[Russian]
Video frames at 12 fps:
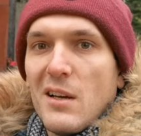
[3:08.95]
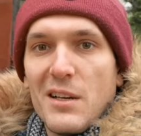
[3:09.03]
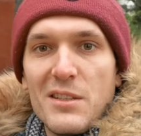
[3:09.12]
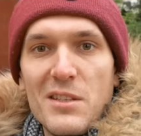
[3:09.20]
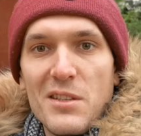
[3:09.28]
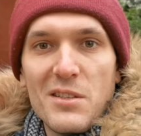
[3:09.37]

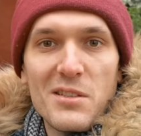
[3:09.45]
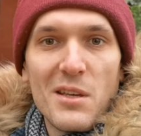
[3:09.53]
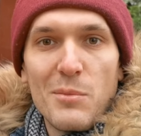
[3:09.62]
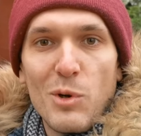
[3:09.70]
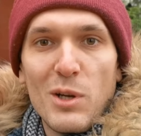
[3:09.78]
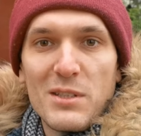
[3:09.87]
один из
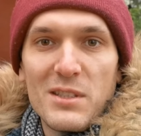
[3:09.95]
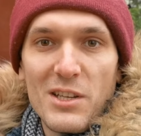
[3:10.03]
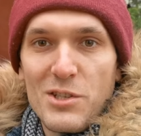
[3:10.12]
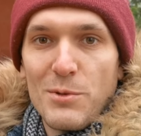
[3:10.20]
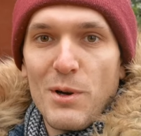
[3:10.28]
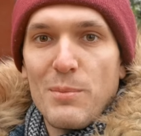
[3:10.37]
наиболее
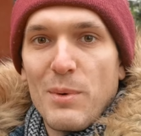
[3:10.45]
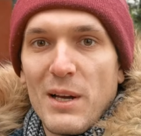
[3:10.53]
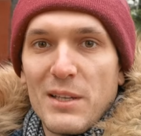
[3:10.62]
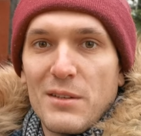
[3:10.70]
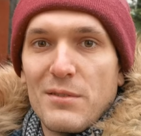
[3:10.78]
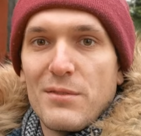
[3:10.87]
значимых
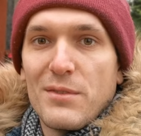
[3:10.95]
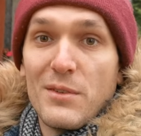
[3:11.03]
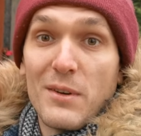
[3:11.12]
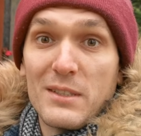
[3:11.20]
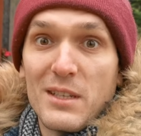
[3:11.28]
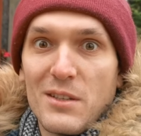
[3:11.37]
поэтов
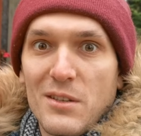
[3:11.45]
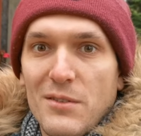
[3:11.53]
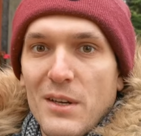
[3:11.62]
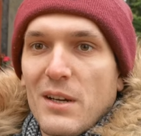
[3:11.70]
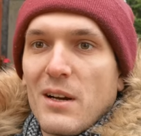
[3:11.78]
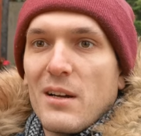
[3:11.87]
20
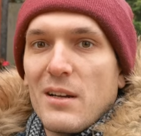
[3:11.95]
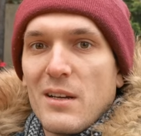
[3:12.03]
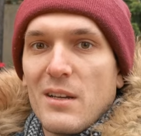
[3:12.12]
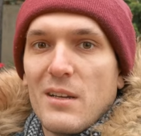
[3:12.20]
века,